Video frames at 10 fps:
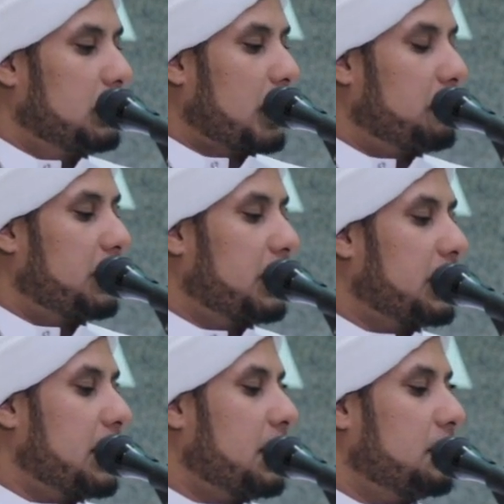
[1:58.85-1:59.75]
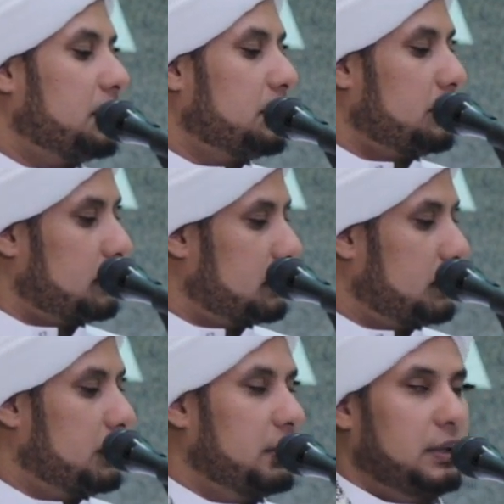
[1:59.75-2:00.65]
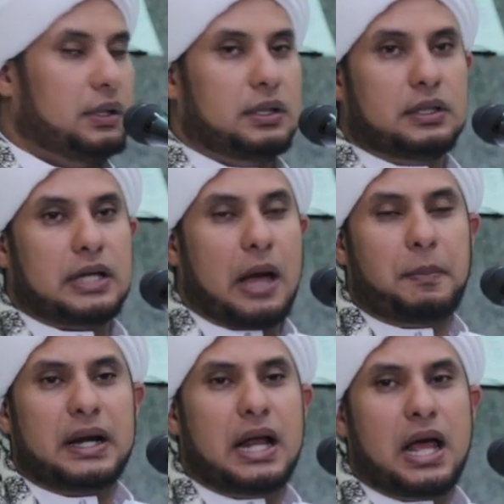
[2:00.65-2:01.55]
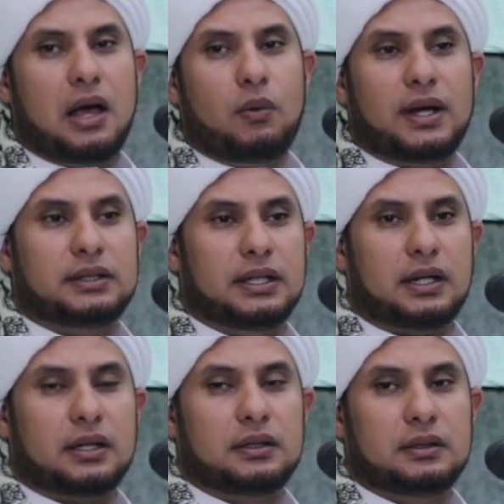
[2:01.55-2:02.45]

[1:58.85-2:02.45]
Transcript: dan mereka nggak pernah khawatir